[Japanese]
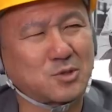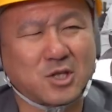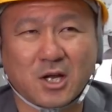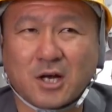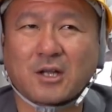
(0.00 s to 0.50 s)
来
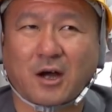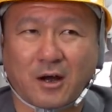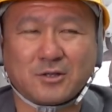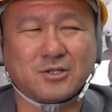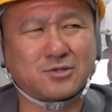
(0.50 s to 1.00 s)
てなかったか
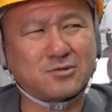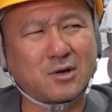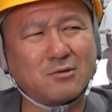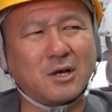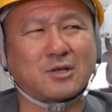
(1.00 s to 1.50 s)
ら2週
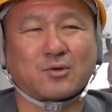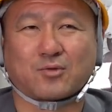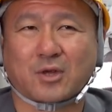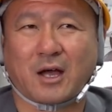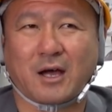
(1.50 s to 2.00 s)
間ぐらい来とっ
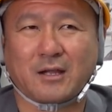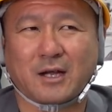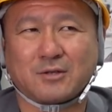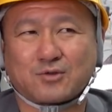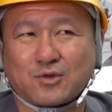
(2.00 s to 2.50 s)
た
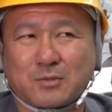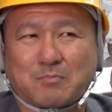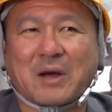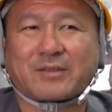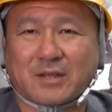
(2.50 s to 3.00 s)
間にその引っ
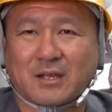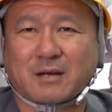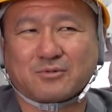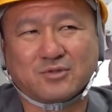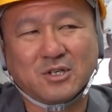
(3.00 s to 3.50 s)
張って
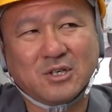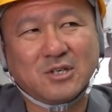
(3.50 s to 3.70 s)
多分